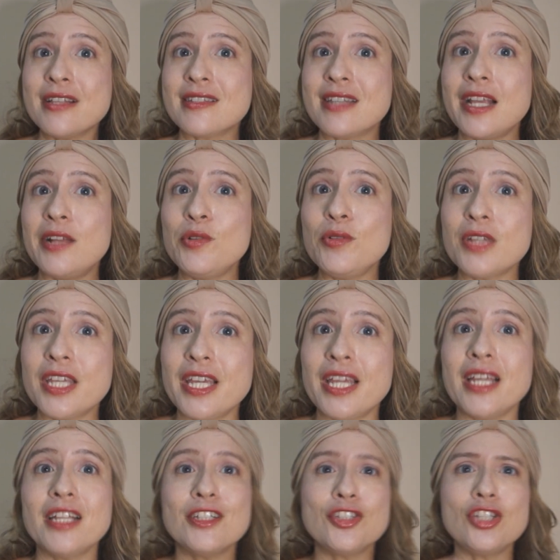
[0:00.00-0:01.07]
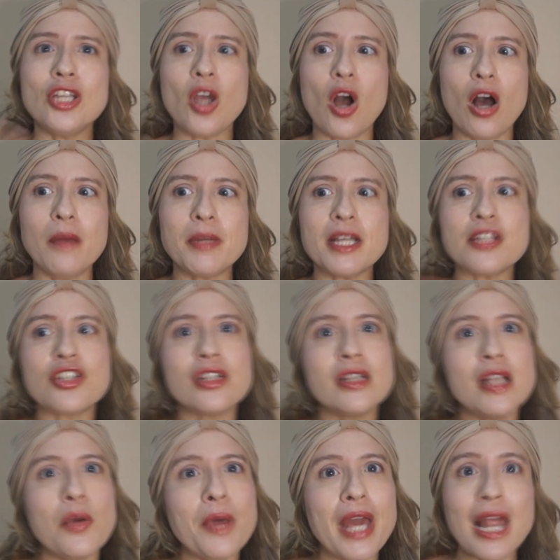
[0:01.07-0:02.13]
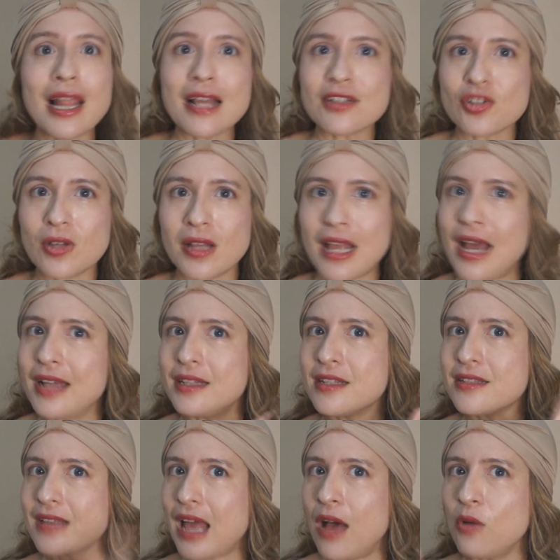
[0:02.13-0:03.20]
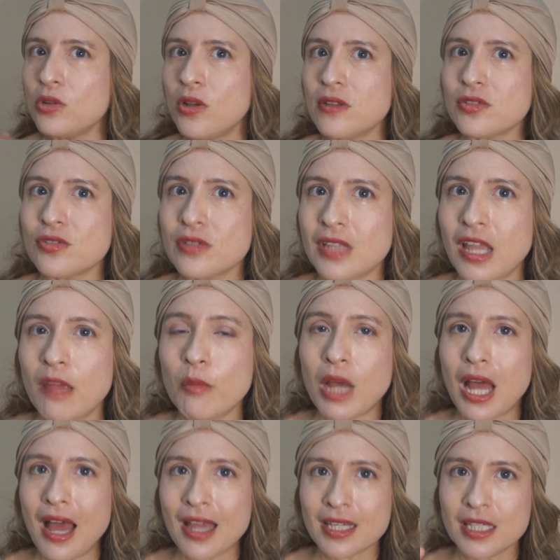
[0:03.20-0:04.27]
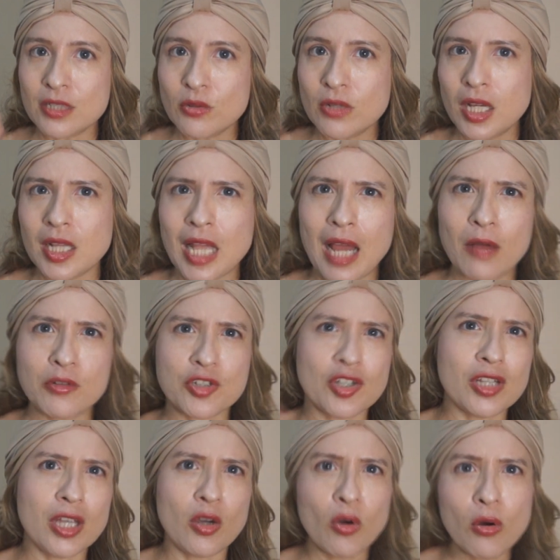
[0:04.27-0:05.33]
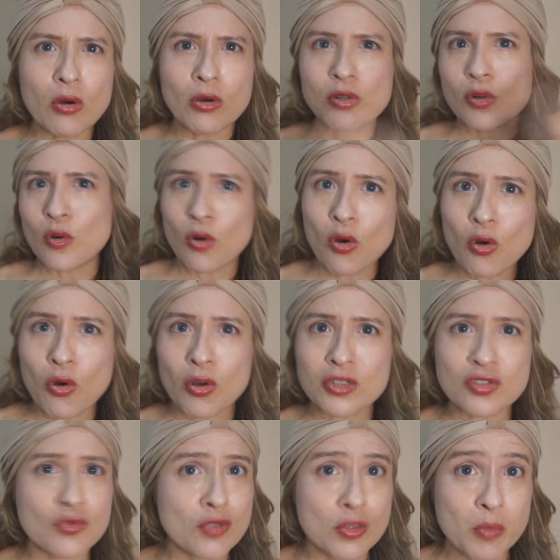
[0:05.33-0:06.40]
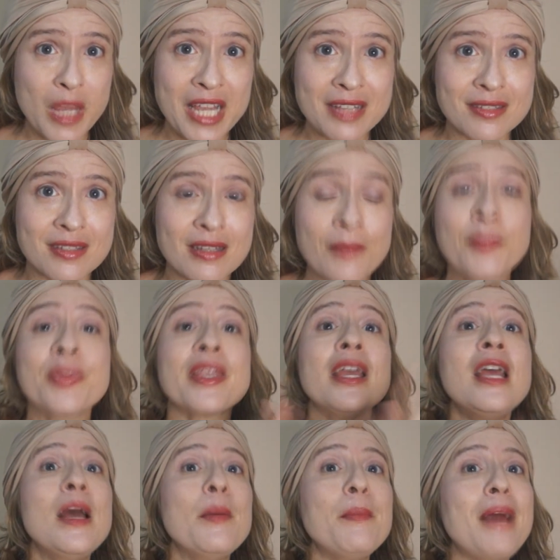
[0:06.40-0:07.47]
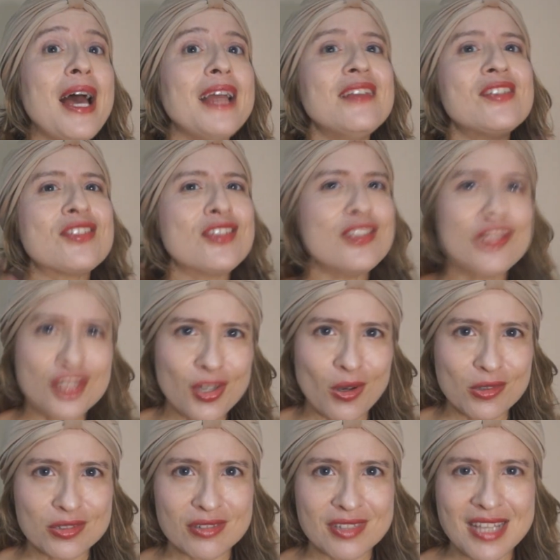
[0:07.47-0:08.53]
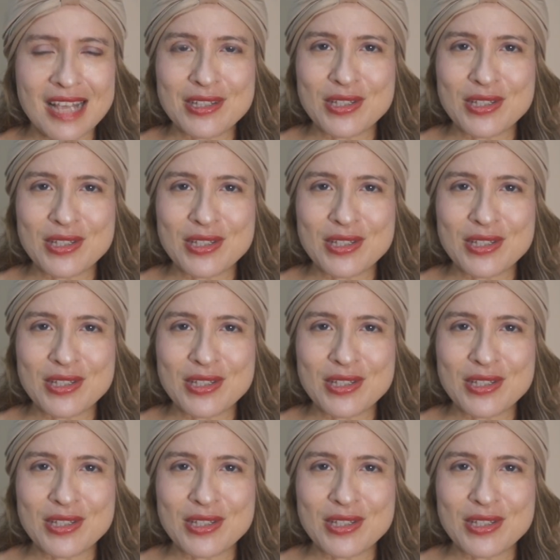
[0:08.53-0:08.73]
sendo que de obras não relacionadas ao nosso tema aqui do canal, de terror, horror, suspense mas de outros